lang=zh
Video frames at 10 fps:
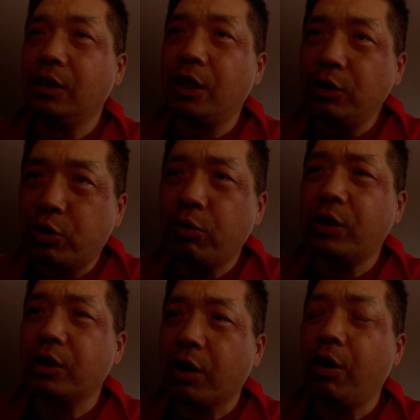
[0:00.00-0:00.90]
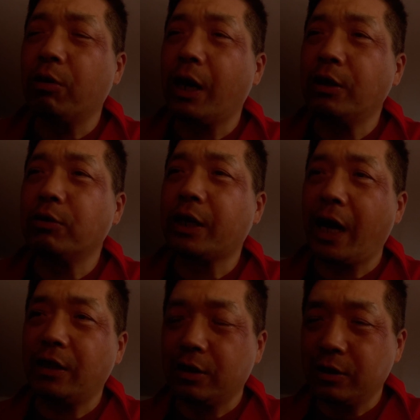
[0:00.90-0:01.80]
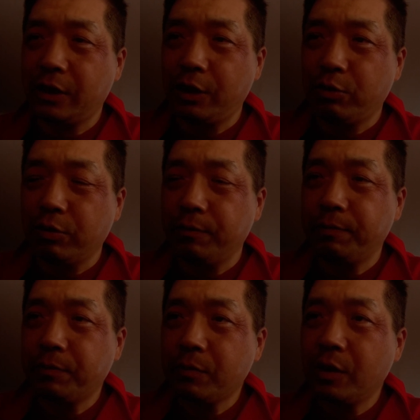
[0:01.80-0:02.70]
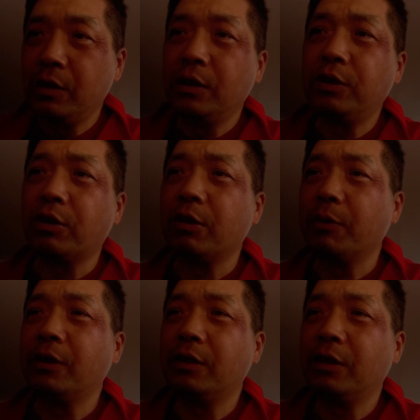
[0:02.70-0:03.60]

听说是后来就改成这种，叫什么？